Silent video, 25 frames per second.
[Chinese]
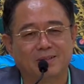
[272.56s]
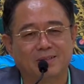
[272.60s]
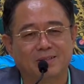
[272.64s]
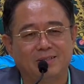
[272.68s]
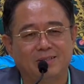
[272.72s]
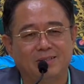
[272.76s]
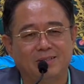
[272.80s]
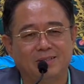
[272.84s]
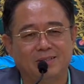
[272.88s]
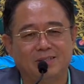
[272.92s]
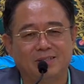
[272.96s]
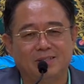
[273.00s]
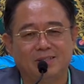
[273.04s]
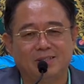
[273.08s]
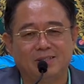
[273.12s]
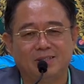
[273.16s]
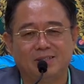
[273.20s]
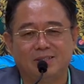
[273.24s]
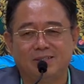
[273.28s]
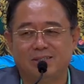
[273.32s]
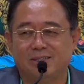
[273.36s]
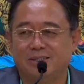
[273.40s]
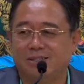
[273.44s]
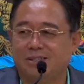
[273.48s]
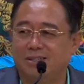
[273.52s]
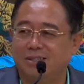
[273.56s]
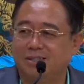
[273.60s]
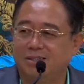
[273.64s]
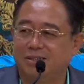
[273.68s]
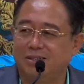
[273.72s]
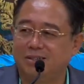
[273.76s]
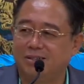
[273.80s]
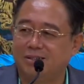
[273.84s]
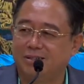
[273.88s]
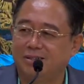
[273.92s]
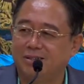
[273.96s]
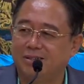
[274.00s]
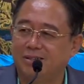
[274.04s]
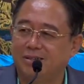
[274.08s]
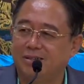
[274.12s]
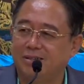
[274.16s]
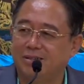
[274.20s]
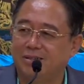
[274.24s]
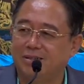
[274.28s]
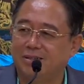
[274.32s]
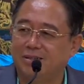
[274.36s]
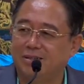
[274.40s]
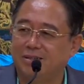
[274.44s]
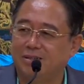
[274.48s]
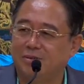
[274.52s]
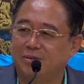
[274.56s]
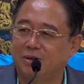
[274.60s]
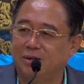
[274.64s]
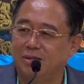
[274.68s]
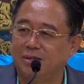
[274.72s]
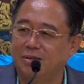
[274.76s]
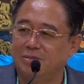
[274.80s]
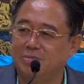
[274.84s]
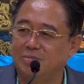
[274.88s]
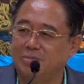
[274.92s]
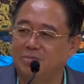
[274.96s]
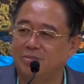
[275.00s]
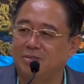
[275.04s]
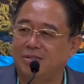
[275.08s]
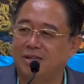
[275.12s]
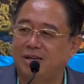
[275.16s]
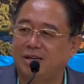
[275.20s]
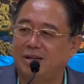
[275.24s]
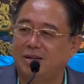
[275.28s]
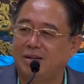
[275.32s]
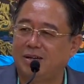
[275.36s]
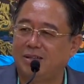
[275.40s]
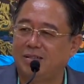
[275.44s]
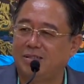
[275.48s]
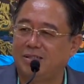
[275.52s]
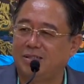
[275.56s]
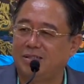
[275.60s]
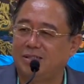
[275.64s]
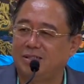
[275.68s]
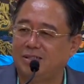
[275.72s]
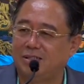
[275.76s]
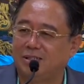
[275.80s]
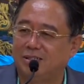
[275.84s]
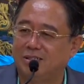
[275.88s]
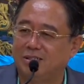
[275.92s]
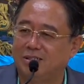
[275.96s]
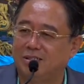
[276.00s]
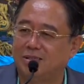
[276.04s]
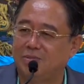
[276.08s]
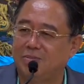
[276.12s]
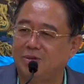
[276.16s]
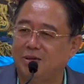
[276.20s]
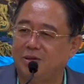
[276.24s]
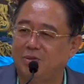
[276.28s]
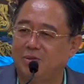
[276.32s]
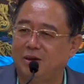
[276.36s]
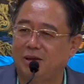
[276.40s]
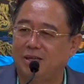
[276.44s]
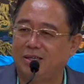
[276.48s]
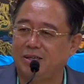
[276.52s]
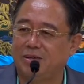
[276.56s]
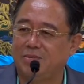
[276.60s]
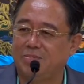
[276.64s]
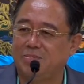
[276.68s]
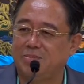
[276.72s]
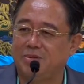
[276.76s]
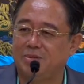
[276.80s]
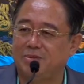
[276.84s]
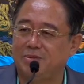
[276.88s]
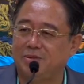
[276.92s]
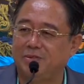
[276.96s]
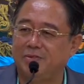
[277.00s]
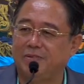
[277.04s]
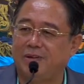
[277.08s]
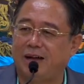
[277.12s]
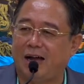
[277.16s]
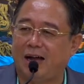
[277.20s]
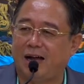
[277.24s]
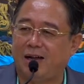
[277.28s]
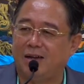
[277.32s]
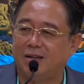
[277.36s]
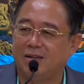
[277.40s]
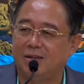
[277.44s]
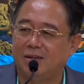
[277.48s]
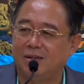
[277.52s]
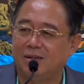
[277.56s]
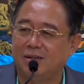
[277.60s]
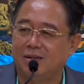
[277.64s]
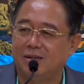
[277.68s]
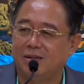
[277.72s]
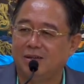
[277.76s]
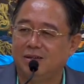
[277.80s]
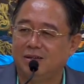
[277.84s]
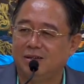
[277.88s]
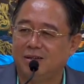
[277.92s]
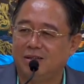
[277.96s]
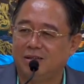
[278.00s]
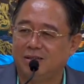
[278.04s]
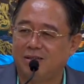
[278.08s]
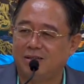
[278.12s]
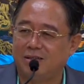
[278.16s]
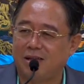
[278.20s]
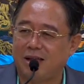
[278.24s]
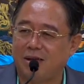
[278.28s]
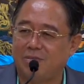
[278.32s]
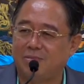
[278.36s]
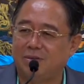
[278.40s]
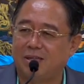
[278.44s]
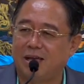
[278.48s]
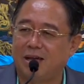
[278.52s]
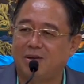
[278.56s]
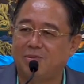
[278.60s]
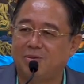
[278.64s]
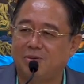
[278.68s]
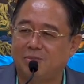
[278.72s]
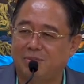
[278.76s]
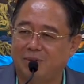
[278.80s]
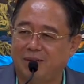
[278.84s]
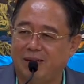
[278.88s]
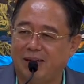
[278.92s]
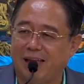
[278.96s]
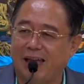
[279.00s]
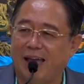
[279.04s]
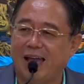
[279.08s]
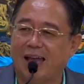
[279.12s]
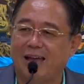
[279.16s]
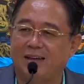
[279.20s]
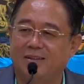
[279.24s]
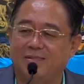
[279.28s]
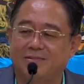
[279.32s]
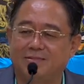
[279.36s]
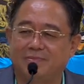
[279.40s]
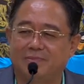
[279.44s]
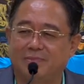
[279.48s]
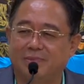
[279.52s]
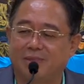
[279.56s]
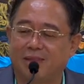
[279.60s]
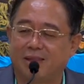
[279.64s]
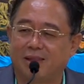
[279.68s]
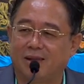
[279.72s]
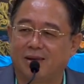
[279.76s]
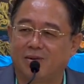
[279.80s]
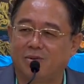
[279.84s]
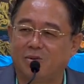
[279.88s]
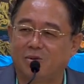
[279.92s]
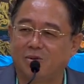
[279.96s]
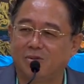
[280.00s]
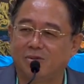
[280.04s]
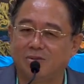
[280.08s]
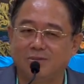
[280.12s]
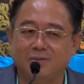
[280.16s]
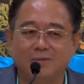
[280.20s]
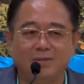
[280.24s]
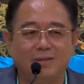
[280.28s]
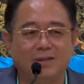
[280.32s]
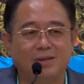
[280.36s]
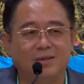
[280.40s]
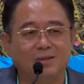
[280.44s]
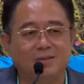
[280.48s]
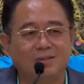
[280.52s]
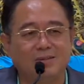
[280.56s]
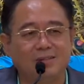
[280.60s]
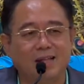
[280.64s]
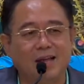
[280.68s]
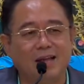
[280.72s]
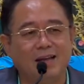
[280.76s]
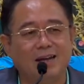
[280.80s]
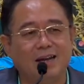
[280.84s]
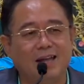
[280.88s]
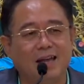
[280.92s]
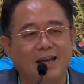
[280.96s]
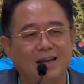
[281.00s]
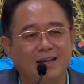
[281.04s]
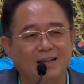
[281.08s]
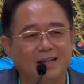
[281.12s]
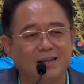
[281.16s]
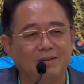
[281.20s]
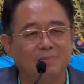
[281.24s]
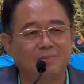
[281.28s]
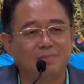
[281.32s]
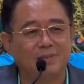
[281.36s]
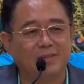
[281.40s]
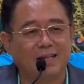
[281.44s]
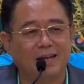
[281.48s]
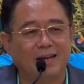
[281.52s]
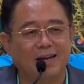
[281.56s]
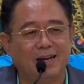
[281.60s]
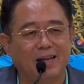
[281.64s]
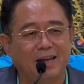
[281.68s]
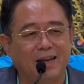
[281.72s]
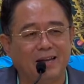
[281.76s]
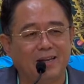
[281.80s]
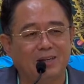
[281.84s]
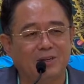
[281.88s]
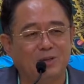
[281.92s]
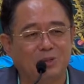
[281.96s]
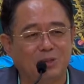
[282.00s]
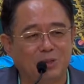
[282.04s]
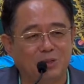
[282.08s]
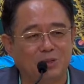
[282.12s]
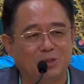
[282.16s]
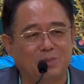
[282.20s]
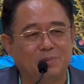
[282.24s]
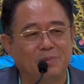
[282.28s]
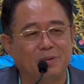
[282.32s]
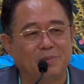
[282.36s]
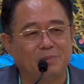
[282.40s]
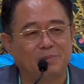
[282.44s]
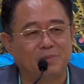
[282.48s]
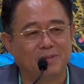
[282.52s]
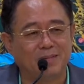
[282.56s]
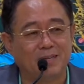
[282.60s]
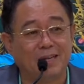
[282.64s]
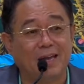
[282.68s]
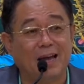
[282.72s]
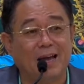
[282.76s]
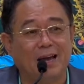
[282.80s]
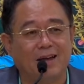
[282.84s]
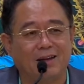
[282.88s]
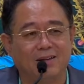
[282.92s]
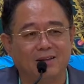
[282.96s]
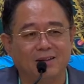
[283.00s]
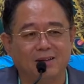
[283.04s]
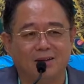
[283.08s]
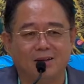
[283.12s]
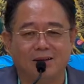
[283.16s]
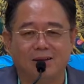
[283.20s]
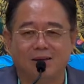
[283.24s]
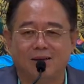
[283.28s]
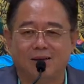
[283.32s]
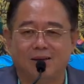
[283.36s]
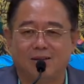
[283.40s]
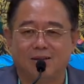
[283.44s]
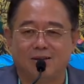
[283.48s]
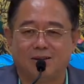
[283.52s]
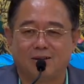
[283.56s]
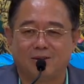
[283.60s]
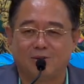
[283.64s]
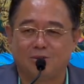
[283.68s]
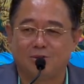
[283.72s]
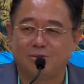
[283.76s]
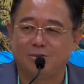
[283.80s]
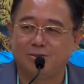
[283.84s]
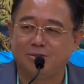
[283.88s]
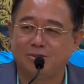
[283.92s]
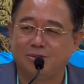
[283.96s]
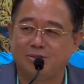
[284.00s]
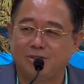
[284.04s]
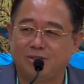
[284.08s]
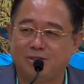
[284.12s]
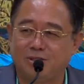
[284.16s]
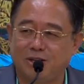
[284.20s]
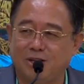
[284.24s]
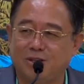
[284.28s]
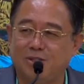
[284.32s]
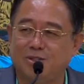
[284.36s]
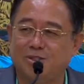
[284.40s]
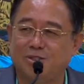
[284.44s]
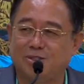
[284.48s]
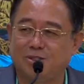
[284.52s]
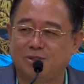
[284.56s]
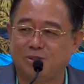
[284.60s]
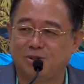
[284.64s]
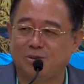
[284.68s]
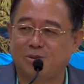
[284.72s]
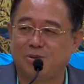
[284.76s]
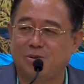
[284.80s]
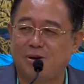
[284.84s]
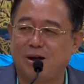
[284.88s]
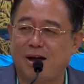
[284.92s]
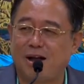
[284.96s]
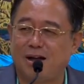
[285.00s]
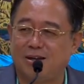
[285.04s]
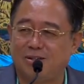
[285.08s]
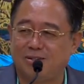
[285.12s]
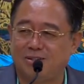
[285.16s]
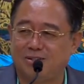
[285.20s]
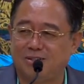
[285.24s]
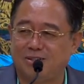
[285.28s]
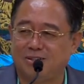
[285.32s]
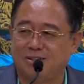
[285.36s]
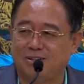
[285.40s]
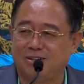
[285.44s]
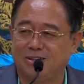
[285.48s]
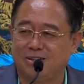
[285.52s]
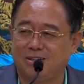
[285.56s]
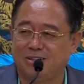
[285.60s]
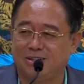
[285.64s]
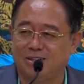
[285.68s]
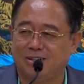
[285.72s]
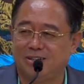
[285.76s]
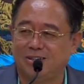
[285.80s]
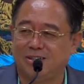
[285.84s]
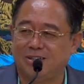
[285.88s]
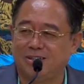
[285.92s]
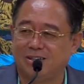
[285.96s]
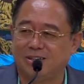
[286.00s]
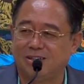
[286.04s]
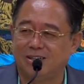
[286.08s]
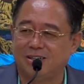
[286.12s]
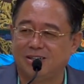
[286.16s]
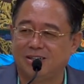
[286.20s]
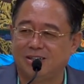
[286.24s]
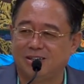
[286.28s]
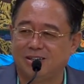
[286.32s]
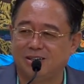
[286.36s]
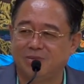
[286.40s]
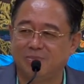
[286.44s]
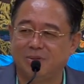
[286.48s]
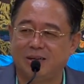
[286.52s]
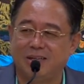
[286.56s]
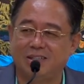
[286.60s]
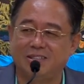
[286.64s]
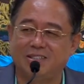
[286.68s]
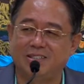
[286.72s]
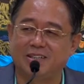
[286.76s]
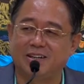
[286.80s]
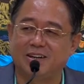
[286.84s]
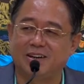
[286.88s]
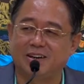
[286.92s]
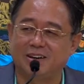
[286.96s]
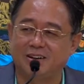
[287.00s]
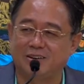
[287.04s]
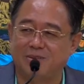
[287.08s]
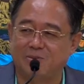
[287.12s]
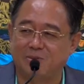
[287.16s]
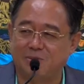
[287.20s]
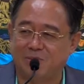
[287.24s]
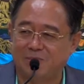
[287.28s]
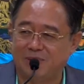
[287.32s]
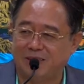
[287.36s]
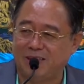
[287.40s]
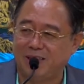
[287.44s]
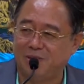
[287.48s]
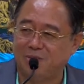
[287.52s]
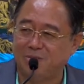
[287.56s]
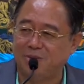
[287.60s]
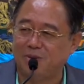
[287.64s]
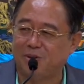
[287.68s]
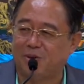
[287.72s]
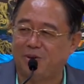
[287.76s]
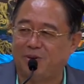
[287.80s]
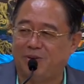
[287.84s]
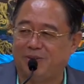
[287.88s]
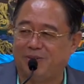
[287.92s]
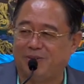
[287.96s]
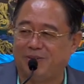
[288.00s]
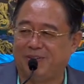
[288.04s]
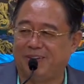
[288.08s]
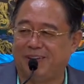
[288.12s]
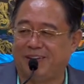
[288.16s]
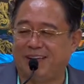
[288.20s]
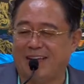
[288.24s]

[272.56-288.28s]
这个观音菩萨这个四臂观音本尊法，你带不带我们练？”我说那代练跟不代练有什么不一样？他说那上师的话是和和河北腔我们听不懂。